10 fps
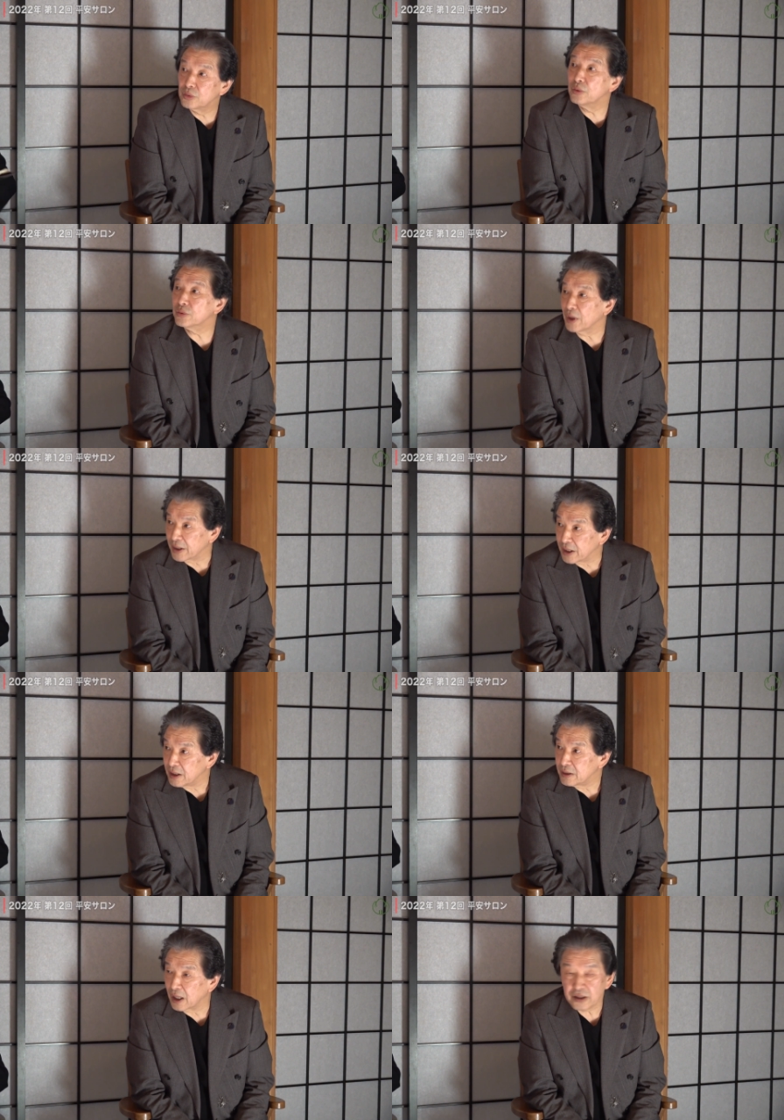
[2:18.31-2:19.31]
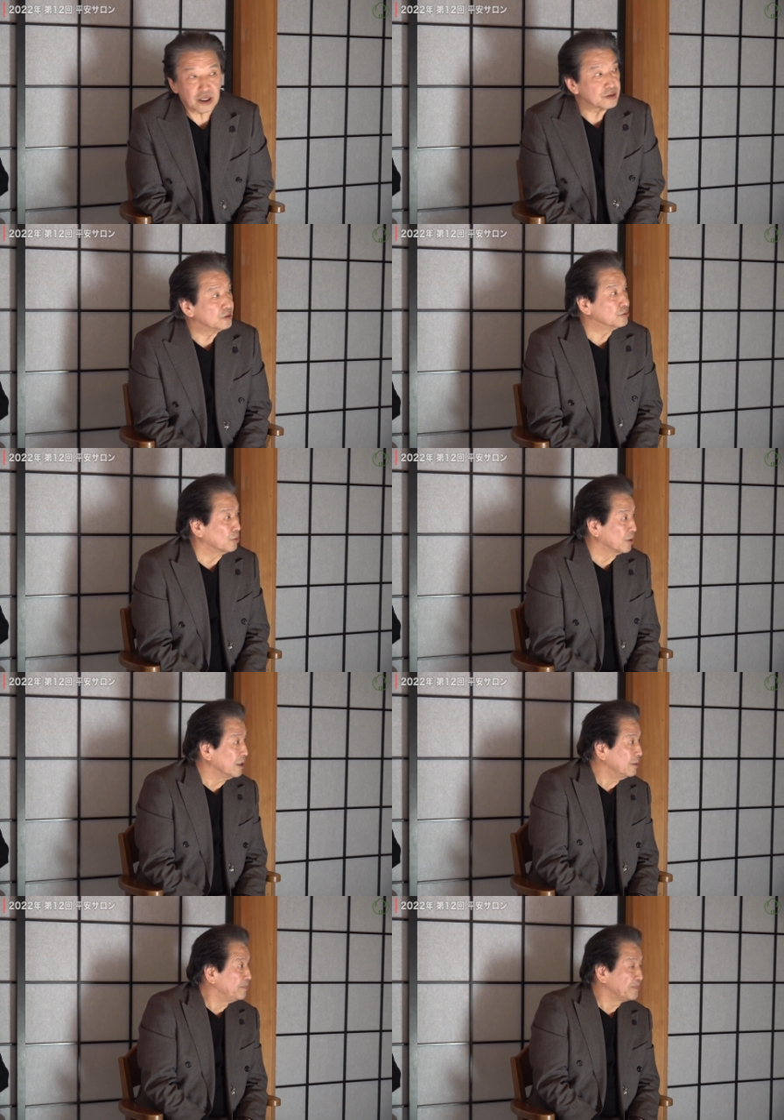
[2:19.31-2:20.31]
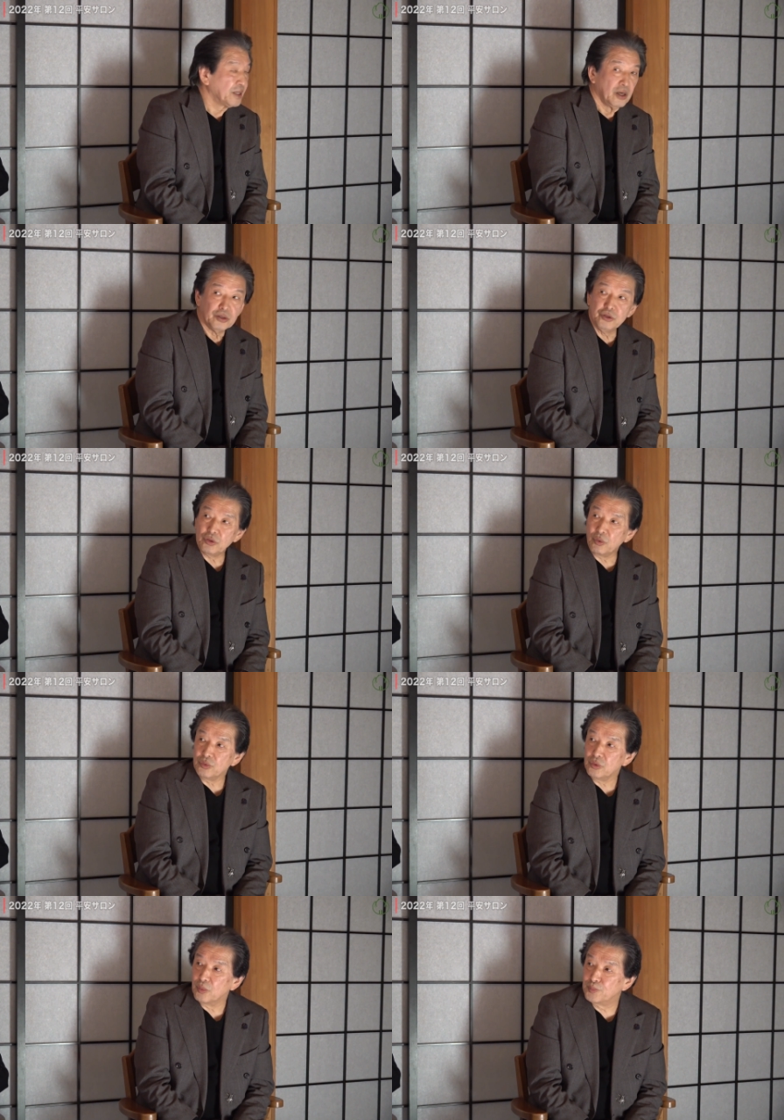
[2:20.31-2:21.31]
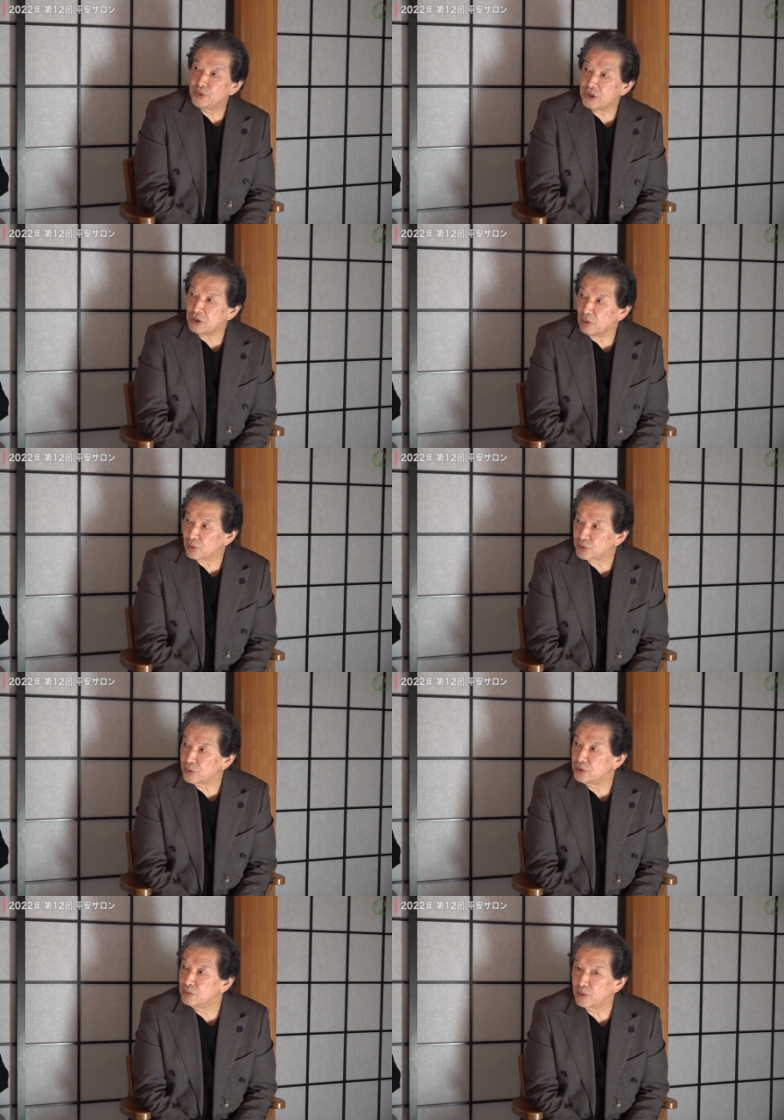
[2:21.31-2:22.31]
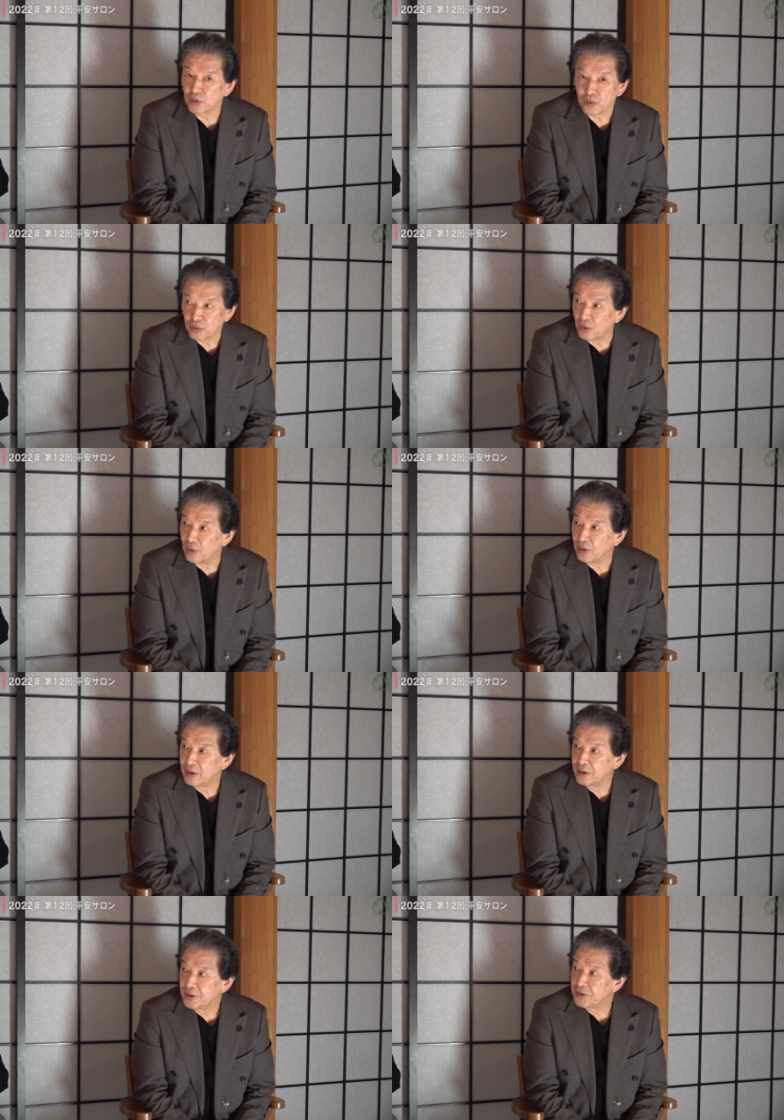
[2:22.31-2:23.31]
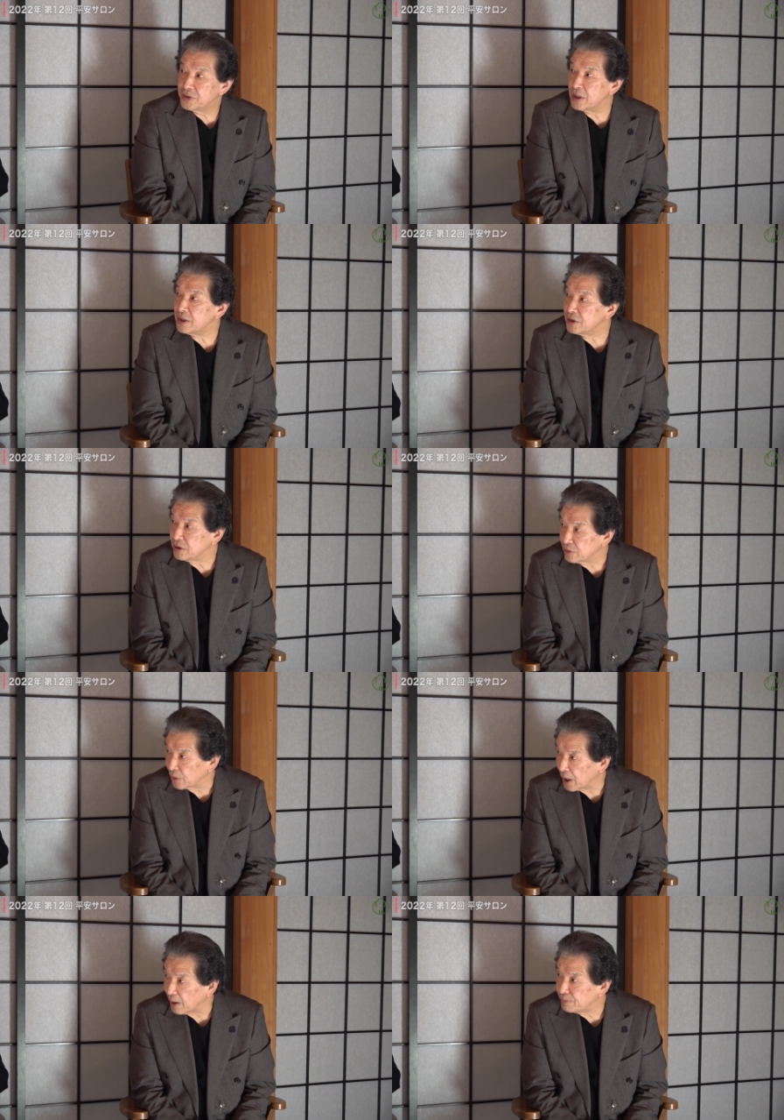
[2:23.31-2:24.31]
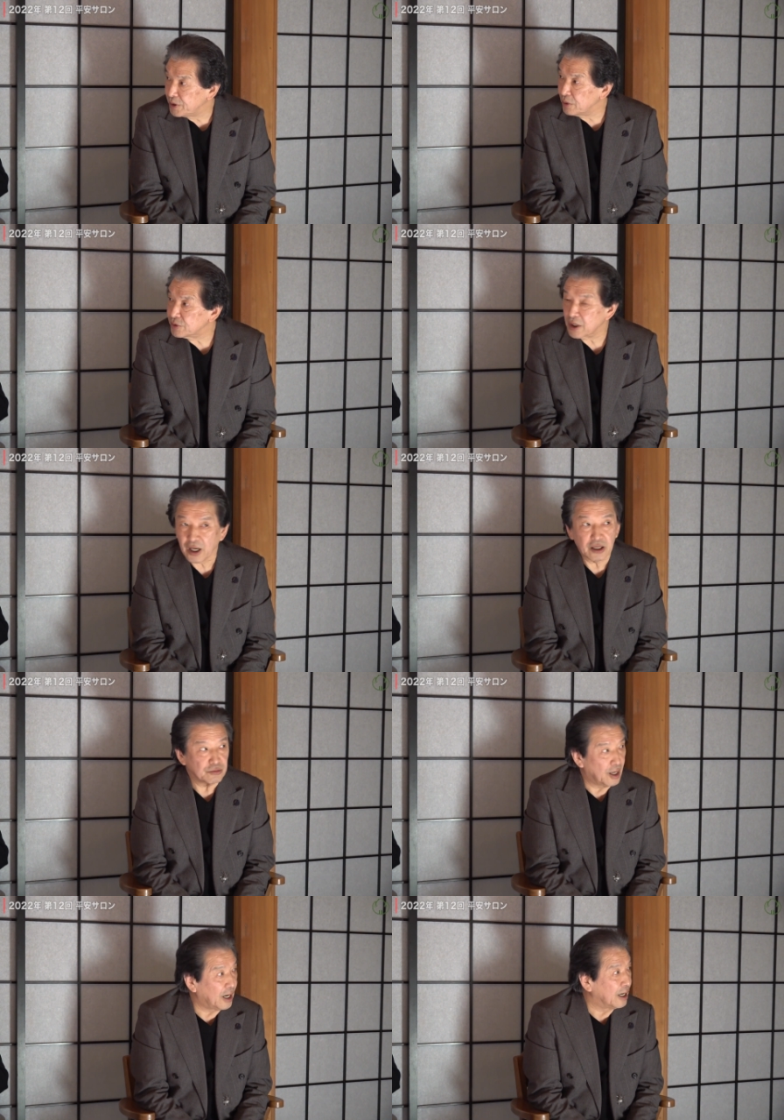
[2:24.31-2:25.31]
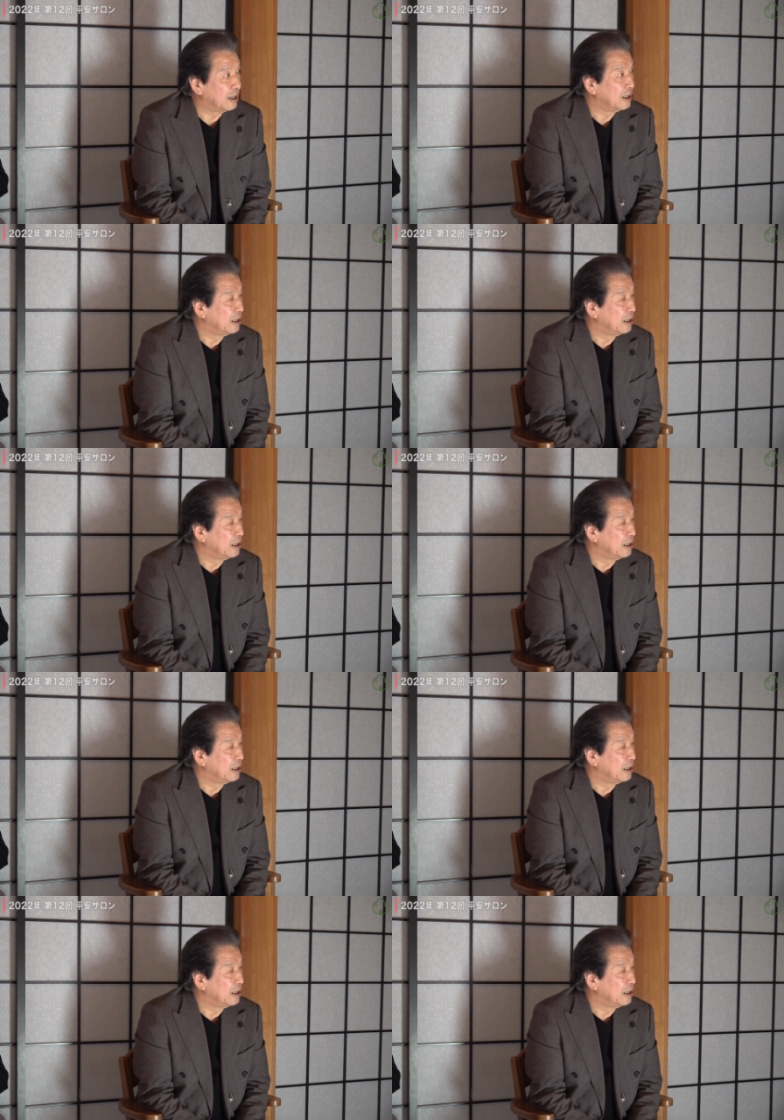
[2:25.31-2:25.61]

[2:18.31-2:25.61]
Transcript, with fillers: ということはね何かっていうとね日本の武士道というものの精神とか美の世界は